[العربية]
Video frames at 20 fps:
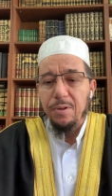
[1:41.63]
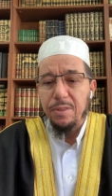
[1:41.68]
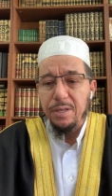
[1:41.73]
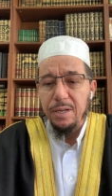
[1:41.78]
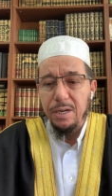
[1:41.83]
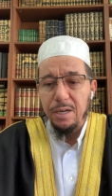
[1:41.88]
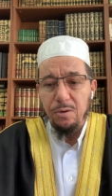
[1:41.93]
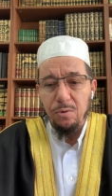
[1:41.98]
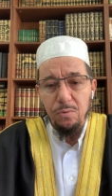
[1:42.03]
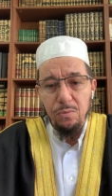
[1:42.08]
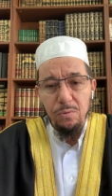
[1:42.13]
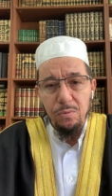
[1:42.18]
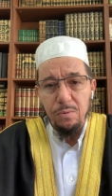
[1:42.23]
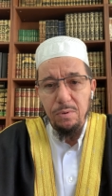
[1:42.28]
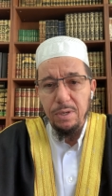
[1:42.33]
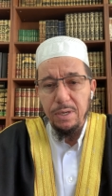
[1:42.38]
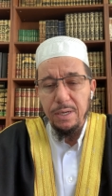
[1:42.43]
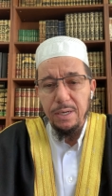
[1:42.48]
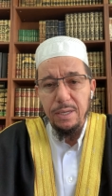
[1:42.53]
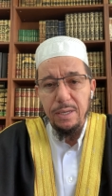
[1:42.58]
الثاني
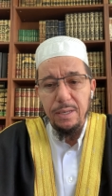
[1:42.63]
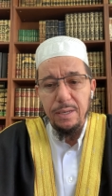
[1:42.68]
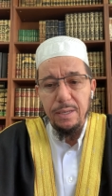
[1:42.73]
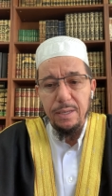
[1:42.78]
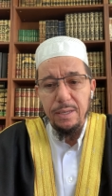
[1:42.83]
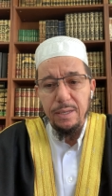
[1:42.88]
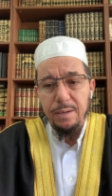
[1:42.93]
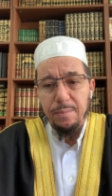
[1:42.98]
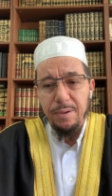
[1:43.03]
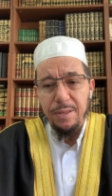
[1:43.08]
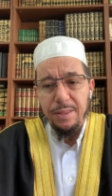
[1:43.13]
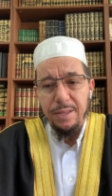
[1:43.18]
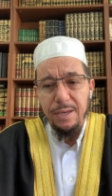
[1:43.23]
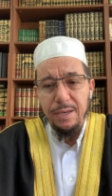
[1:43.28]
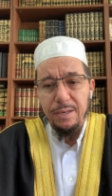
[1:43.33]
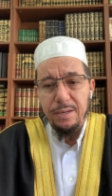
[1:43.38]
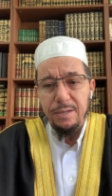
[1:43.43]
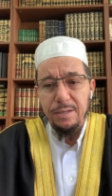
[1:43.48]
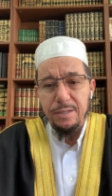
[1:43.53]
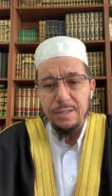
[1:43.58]
أنه
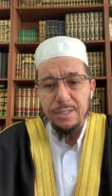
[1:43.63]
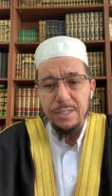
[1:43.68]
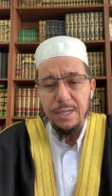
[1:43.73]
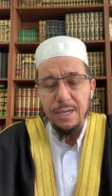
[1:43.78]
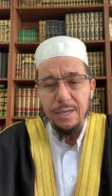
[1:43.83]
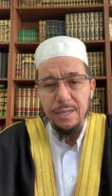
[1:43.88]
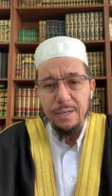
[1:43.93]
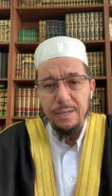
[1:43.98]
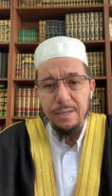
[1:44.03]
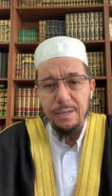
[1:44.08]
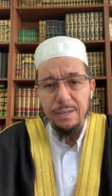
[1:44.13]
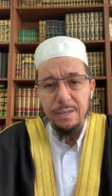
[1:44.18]
رمضان شهر